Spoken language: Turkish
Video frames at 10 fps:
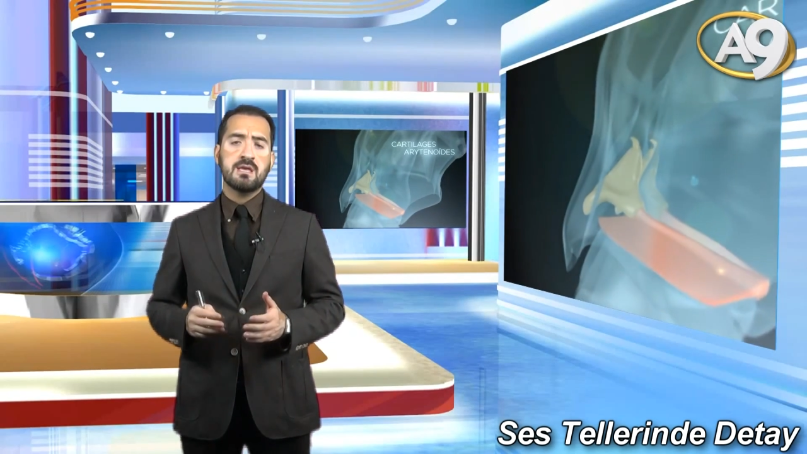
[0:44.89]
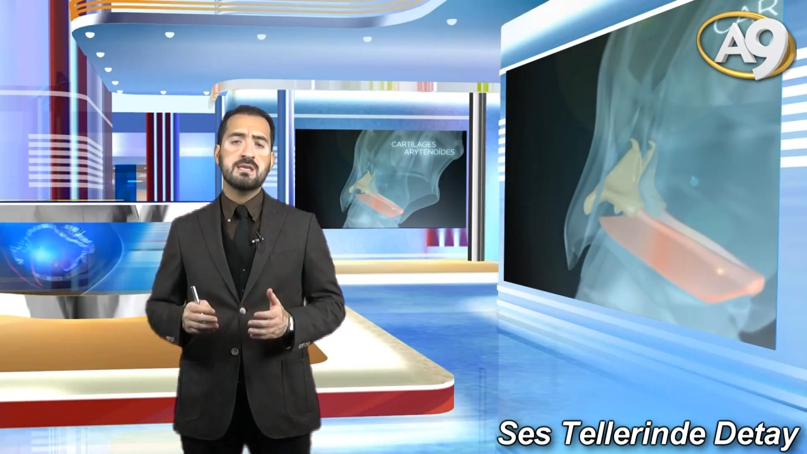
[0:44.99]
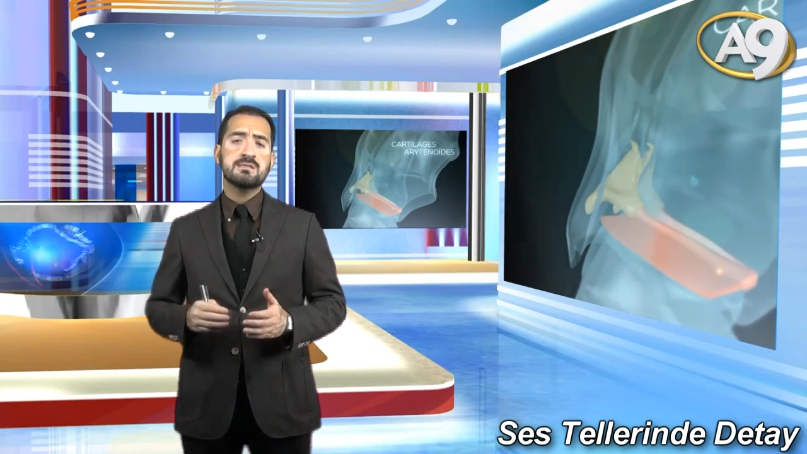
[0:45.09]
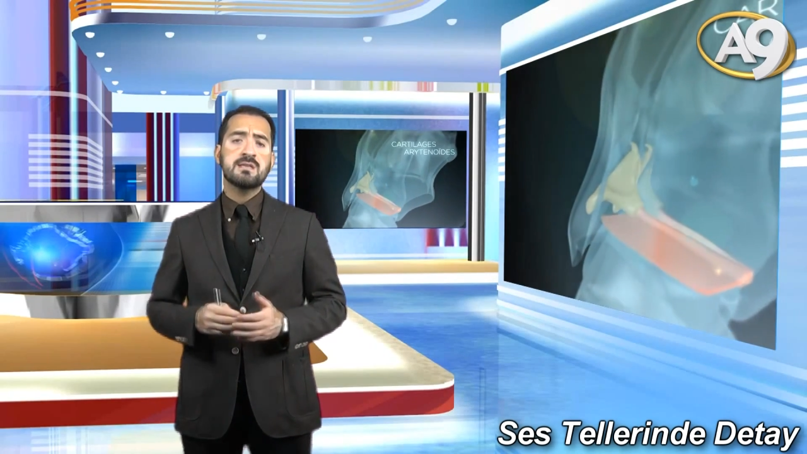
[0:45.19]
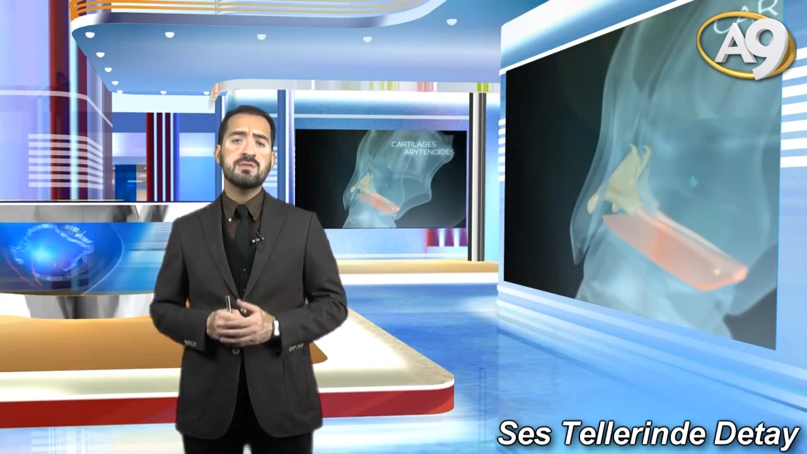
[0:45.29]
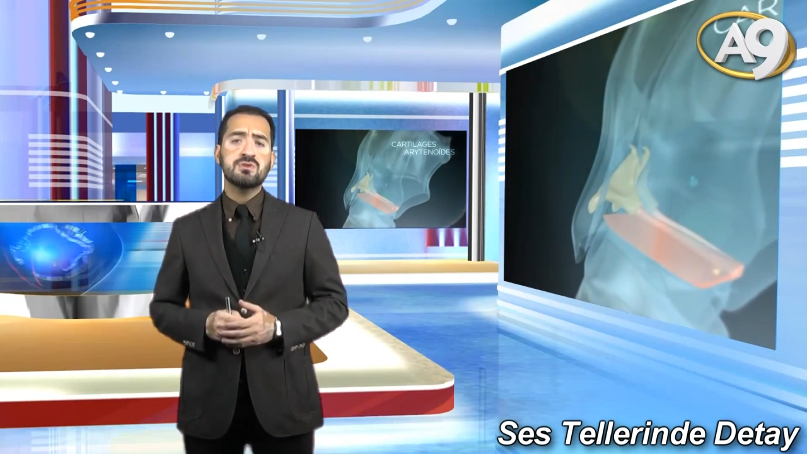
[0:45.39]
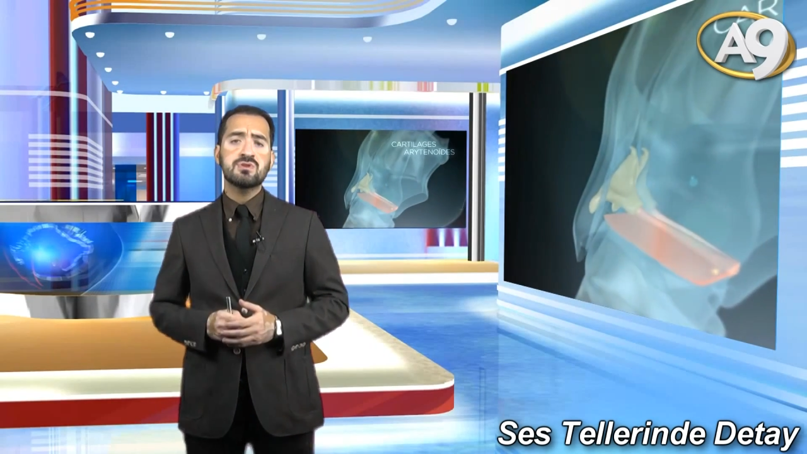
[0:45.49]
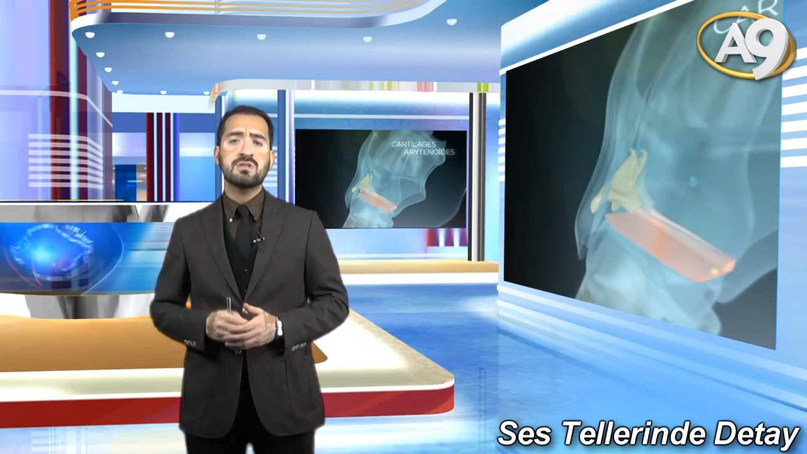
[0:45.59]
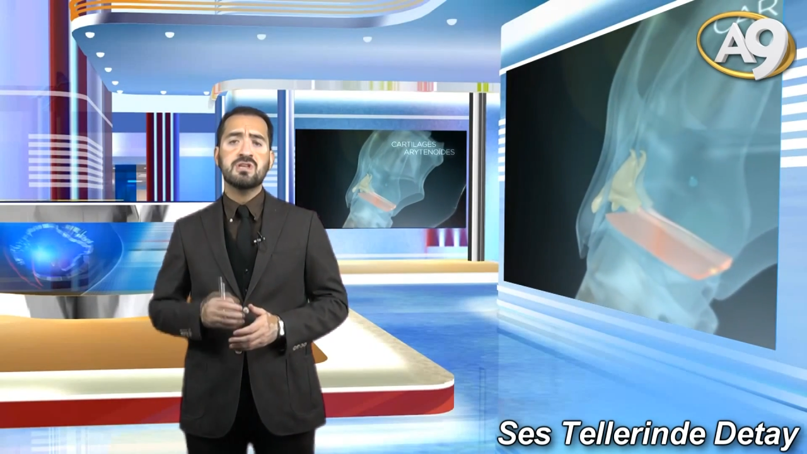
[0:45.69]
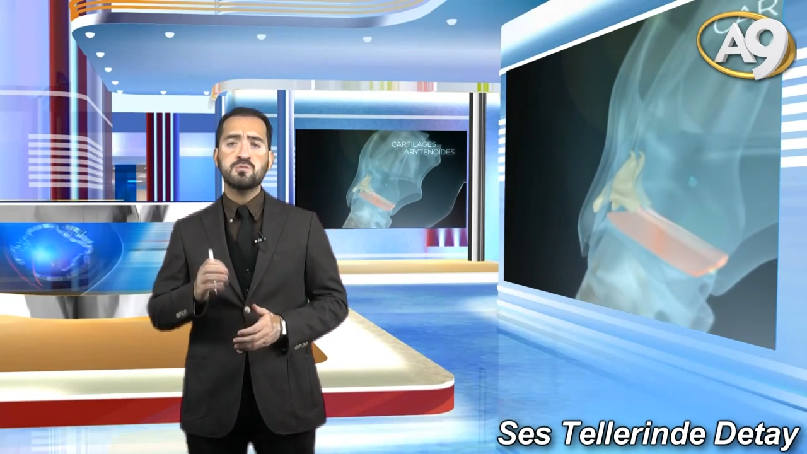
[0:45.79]
İnsan
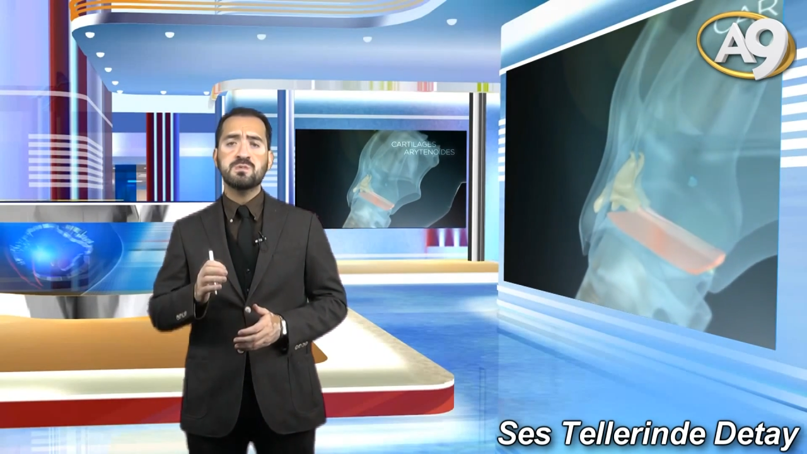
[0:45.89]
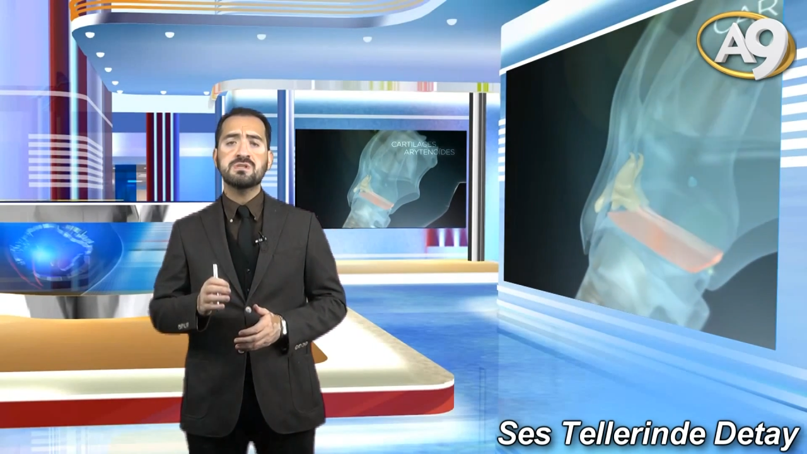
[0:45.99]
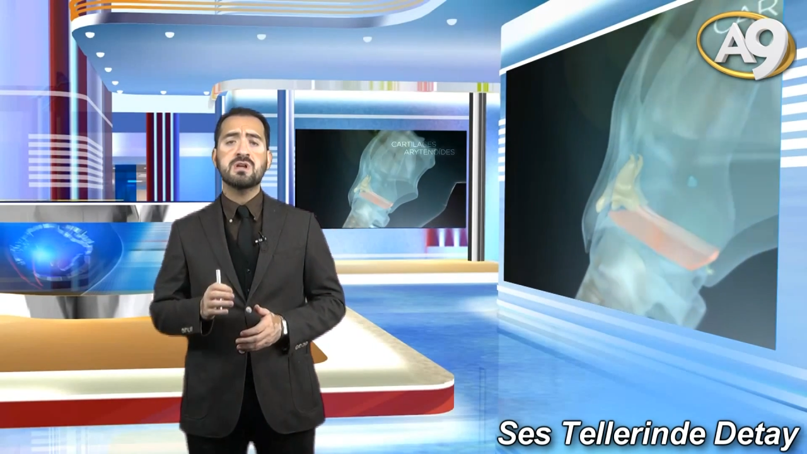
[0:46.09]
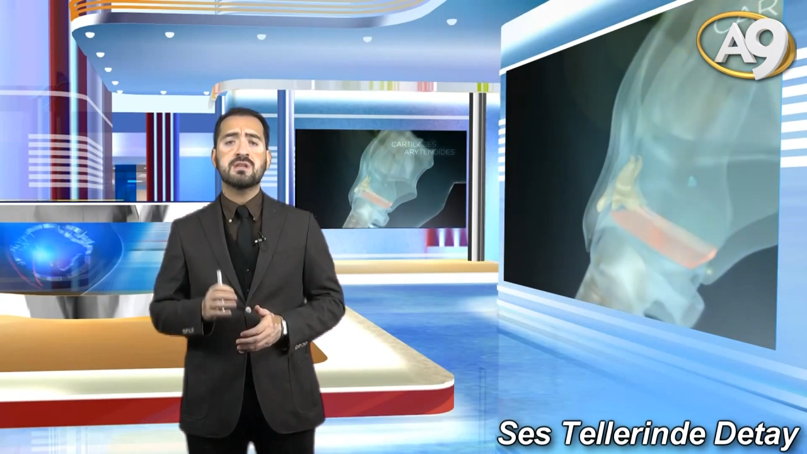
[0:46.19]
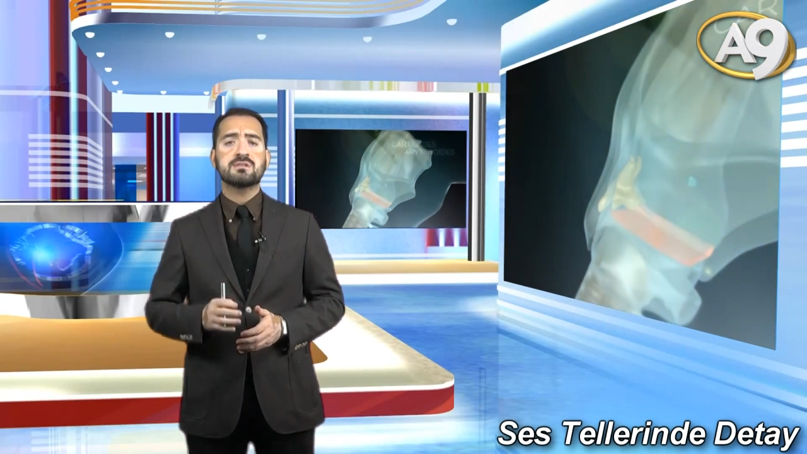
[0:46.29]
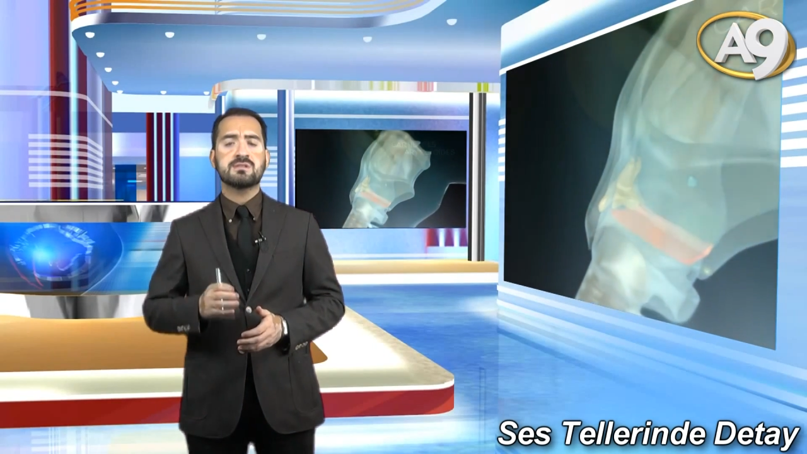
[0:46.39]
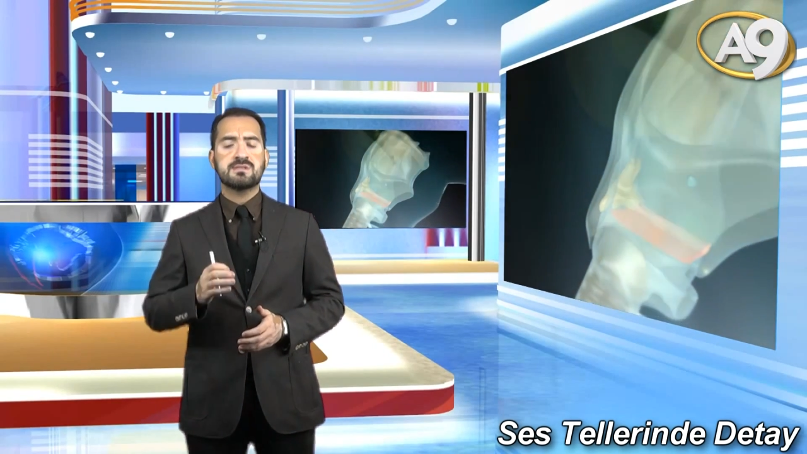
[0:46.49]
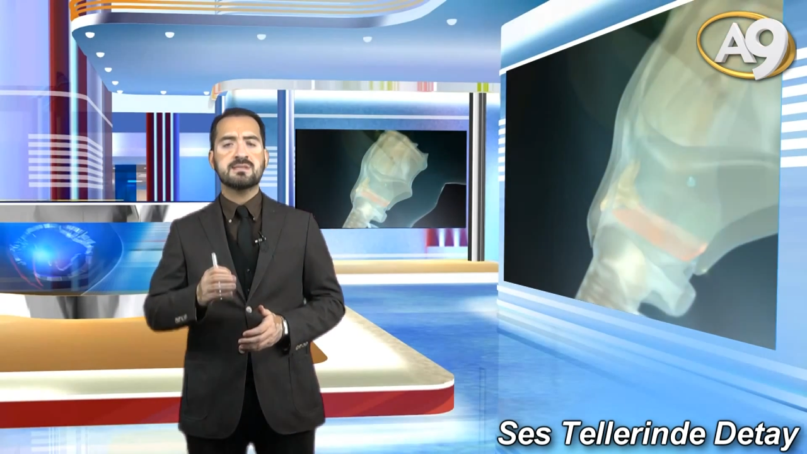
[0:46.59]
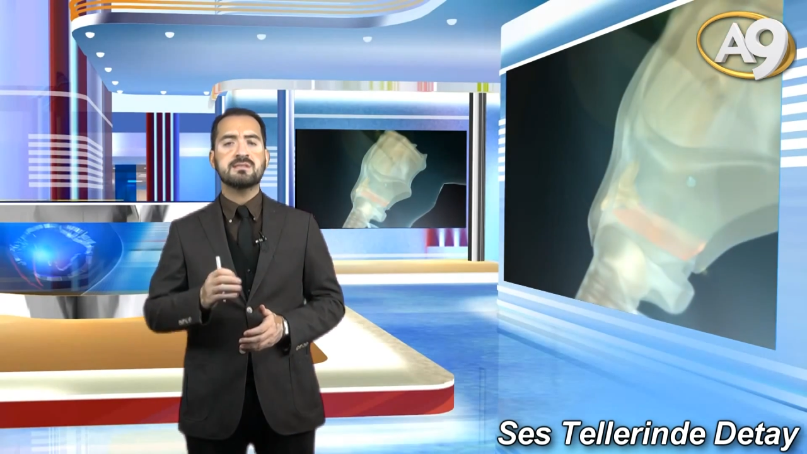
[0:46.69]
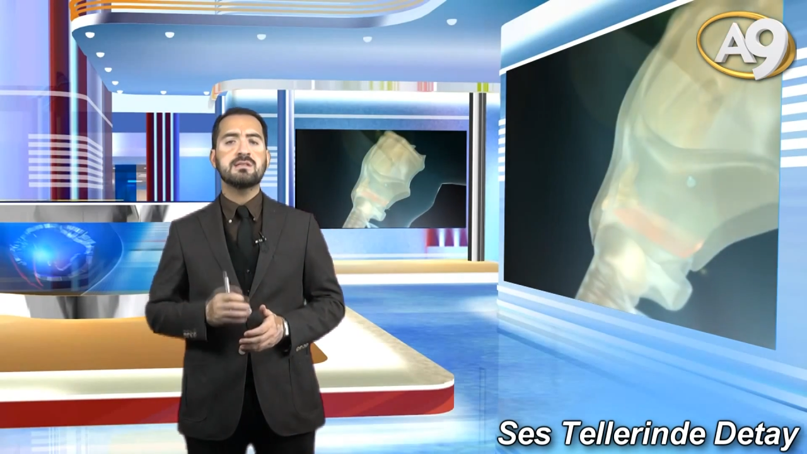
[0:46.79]
dışında hiçbir canlının
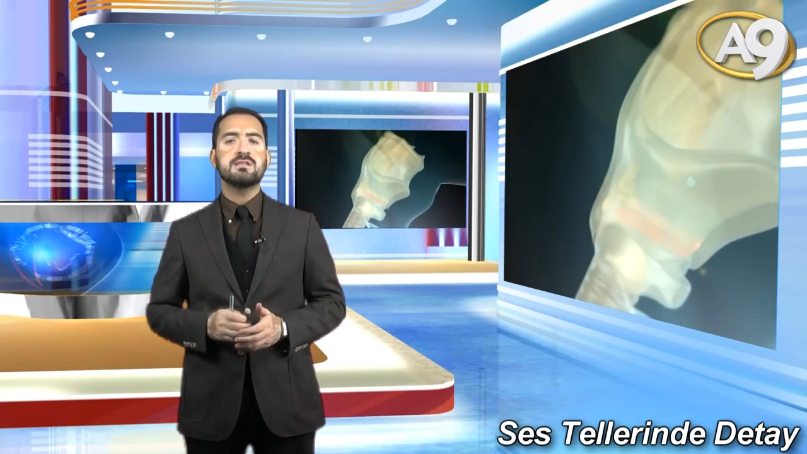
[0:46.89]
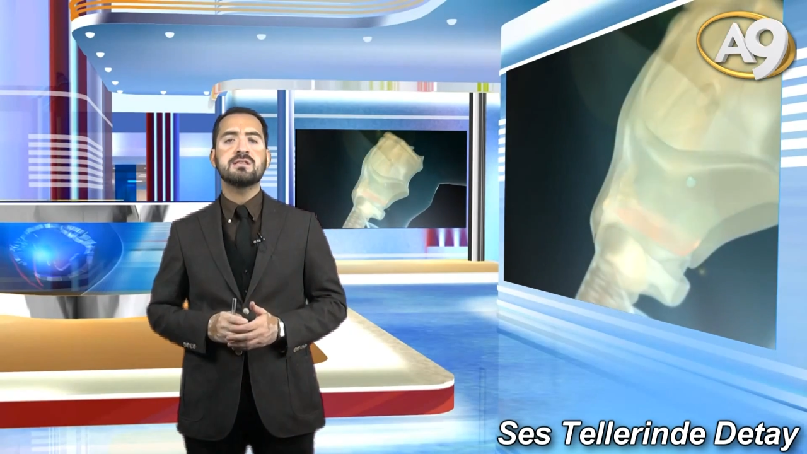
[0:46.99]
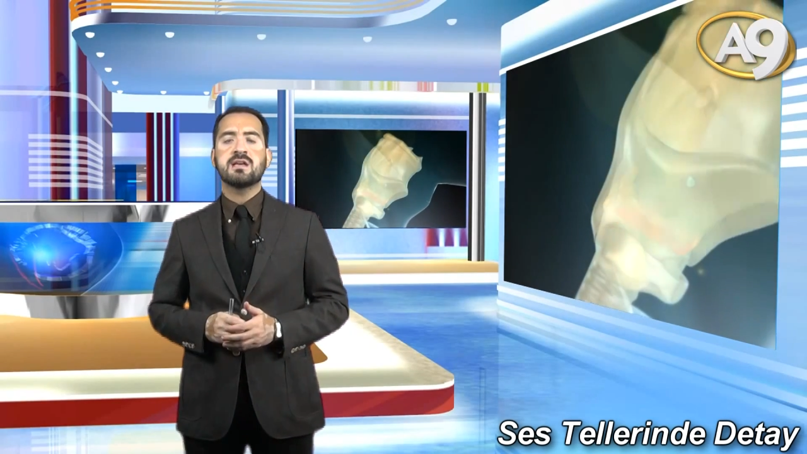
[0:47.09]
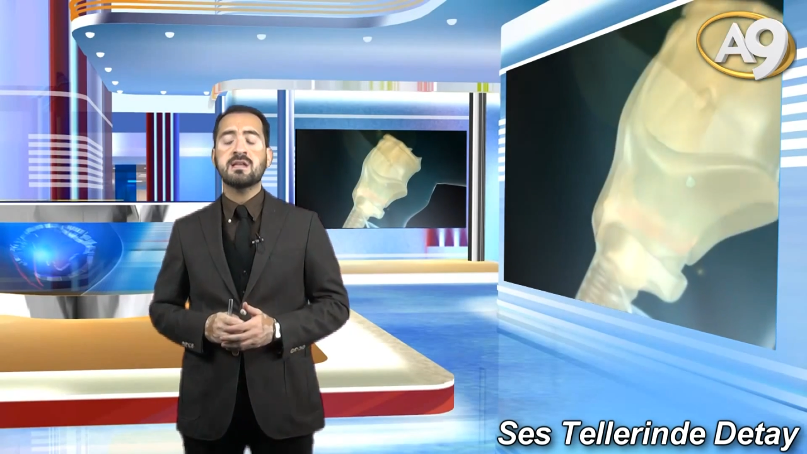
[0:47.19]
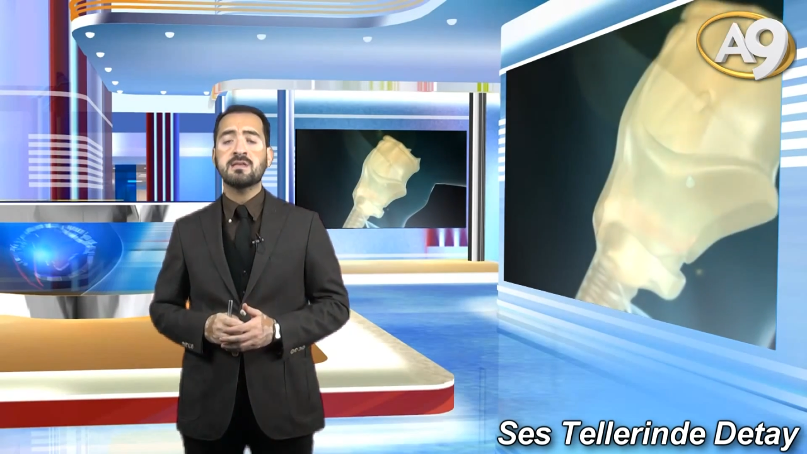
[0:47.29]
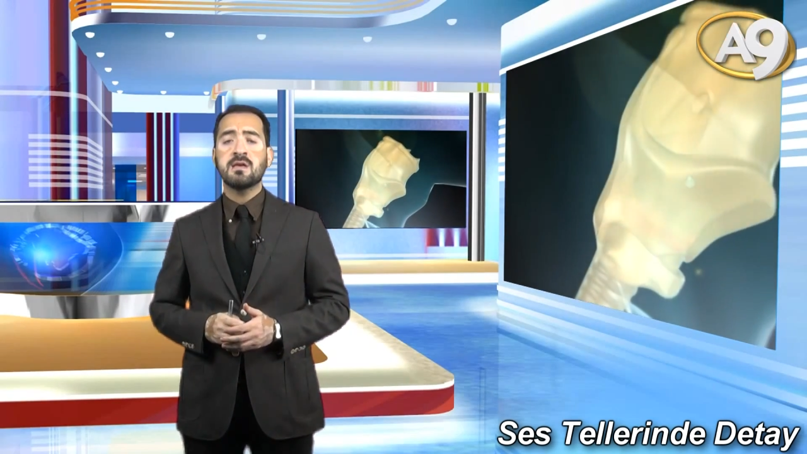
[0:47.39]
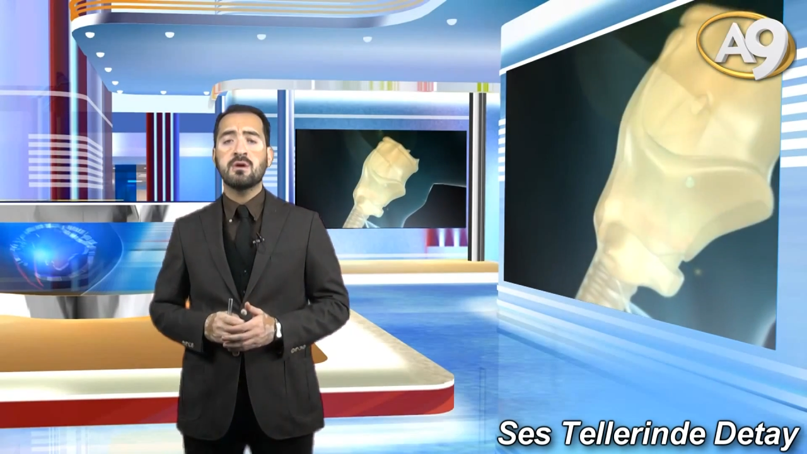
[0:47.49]
sesini dinleyerek